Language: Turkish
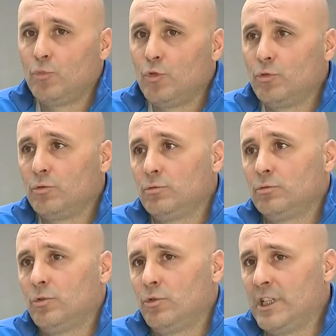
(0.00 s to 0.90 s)
Bu
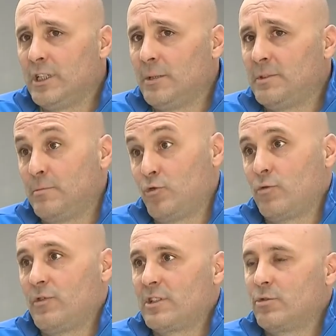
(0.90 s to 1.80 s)
özellikle bizim
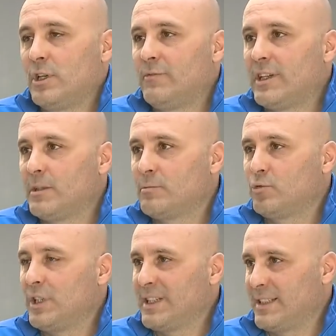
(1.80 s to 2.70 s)
çok fazla önem verdiğimiz
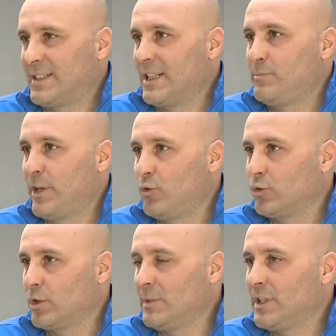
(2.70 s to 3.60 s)
bu taktiksel
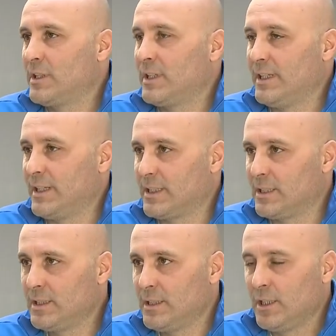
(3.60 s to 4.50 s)
periyotlamalarla
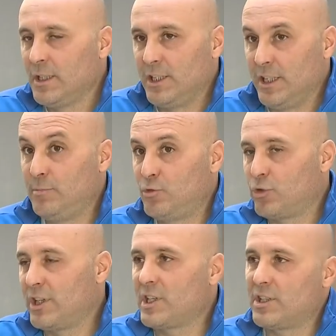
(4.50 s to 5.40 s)
alakalı iyi bir
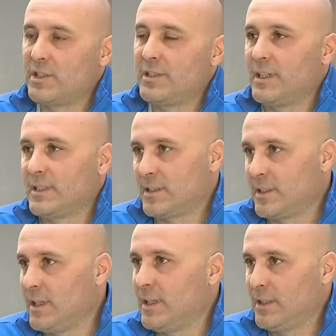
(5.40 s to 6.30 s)
süreç geçirdik
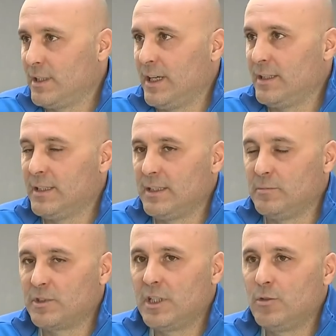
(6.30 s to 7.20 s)
aslında kendi
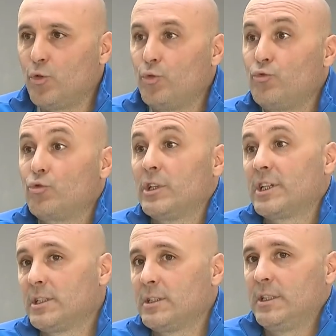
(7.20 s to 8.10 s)
adımıza.
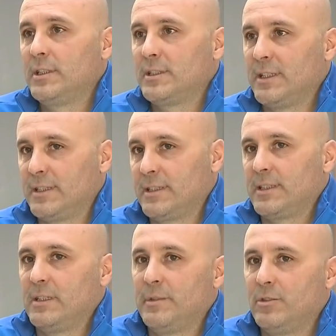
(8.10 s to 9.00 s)
Oyuncuların nedir
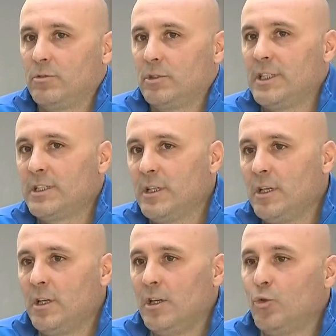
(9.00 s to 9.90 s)
taktiksel periyotlar?
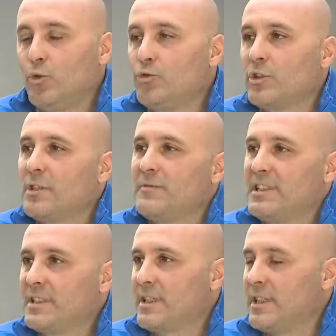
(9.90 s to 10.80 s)
Oyuncuların
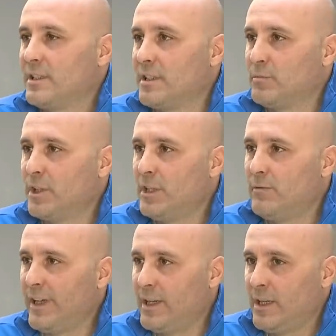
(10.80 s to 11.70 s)
fiziksel anlamda
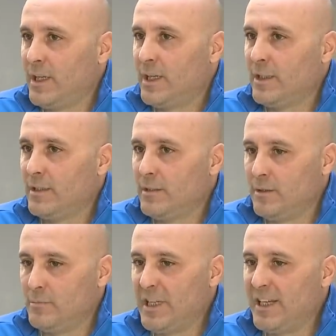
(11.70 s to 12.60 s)
ve
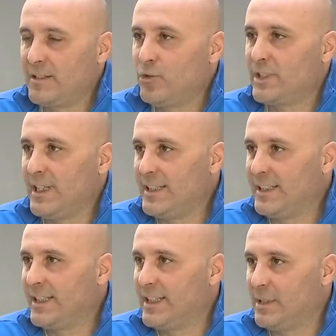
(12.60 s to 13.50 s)
e, bireysel
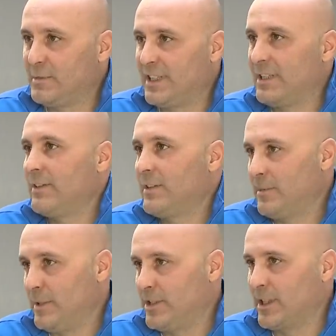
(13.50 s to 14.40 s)
özellikleriyle bize ne
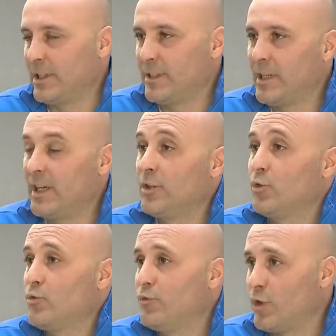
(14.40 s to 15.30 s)
verebileceklerini, hangi
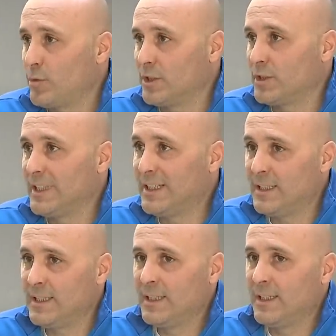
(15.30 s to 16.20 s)
oyun formatında
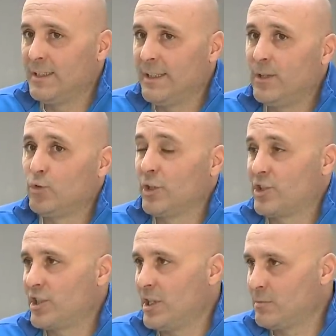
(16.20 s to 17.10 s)
neye
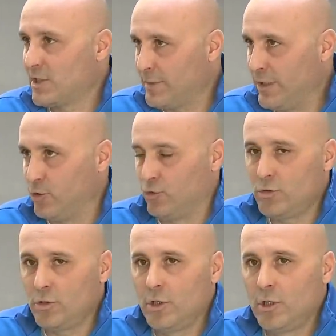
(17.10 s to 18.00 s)
ulaşacağımızı biliyorduk.